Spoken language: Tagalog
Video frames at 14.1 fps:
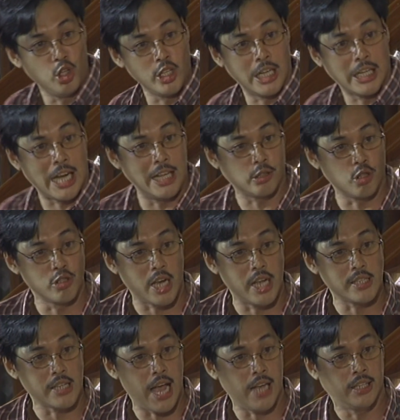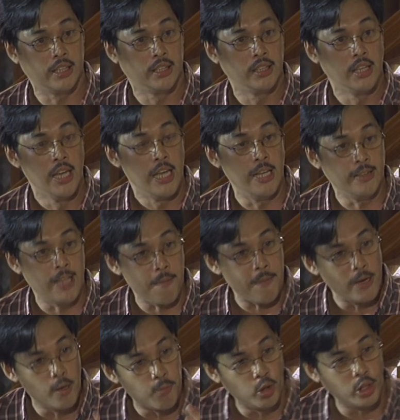nagkalat kung saan-saan. Hindi
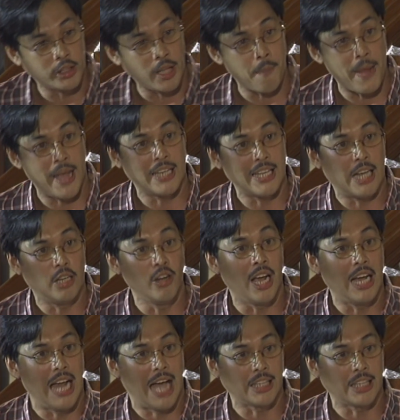pinupulot ang pera, lalo ng kalahating